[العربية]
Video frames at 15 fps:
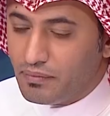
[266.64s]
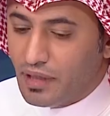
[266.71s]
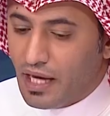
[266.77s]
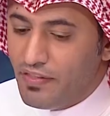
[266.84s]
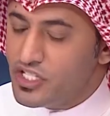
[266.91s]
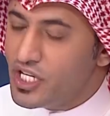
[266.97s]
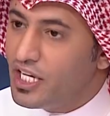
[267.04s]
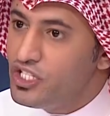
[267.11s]

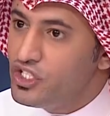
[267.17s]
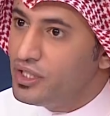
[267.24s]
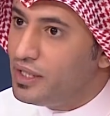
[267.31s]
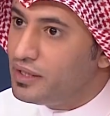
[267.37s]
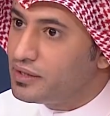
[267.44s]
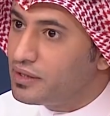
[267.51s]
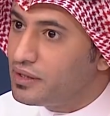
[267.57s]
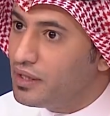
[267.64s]
هذا شكل
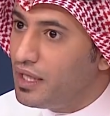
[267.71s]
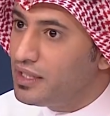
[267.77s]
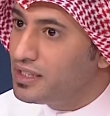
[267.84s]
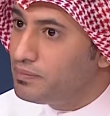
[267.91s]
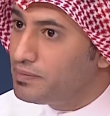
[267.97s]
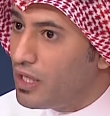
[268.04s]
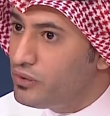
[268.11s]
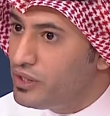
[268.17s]
جديد
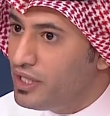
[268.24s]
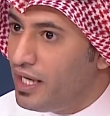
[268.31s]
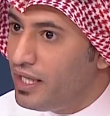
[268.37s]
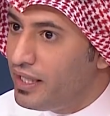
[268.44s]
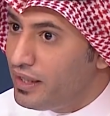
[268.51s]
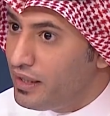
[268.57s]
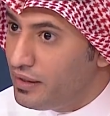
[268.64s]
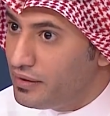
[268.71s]
انت متعودين
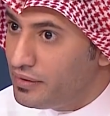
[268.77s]
عليه